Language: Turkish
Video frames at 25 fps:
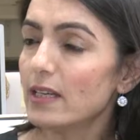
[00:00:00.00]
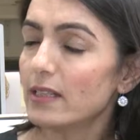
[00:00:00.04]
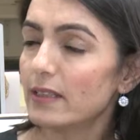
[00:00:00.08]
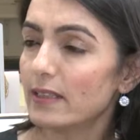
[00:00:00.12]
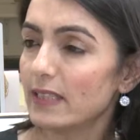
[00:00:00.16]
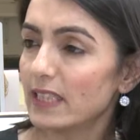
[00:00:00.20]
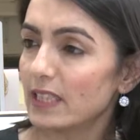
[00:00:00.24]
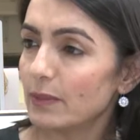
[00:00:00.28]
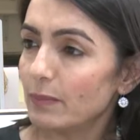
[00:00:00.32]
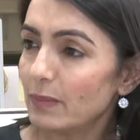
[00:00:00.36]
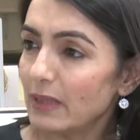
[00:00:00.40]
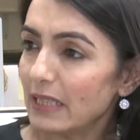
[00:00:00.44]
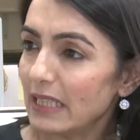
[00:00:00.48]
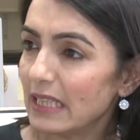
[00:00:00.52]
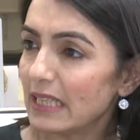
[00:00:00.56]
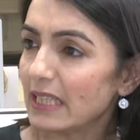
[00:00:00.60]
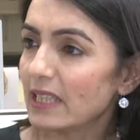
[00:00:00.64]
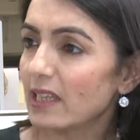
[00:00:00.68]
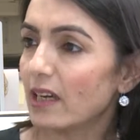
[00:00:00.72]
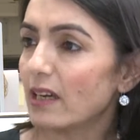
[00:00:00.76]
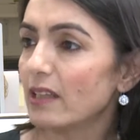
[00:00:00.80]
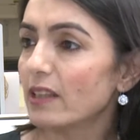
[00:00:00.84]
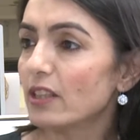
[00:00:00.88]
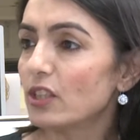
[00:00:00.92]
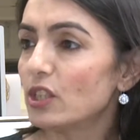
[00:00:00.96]
resmi
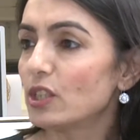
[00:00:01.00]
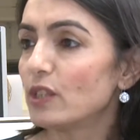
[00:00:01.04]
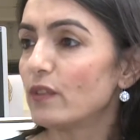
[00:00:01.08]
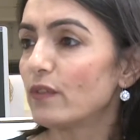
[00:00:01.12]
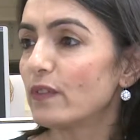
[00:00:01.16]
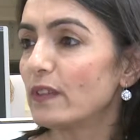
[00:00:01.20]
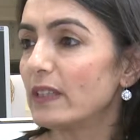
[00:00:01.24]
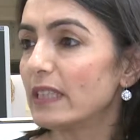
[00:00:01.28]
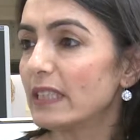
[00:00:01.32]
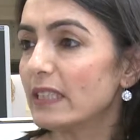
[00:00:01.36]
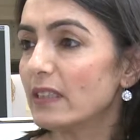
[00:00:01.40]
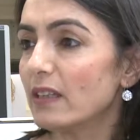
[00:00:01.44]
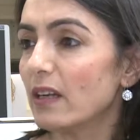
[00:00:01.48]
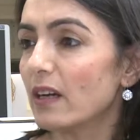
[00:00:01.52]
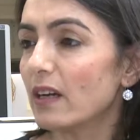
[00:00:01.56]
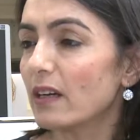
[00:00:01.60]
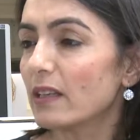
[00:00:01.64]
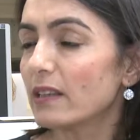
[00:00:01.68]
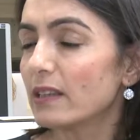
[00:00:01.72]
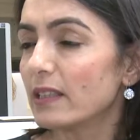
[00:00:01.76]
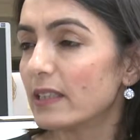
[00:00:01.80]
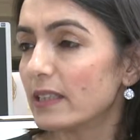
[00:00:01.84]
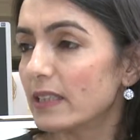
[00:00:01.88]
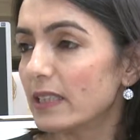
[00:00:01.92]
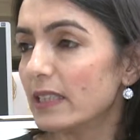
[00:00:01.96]
nikahlı çiftlerin
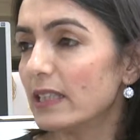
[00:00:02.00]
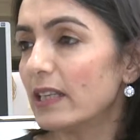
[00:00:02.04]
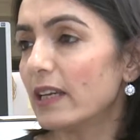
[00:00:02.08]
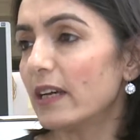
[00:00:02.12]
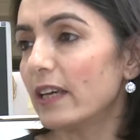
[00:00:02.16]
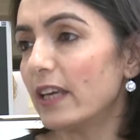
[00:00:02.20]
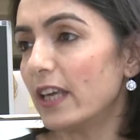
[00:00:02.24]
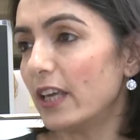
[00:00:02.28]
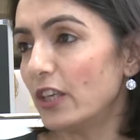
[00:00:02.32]
haklarıyla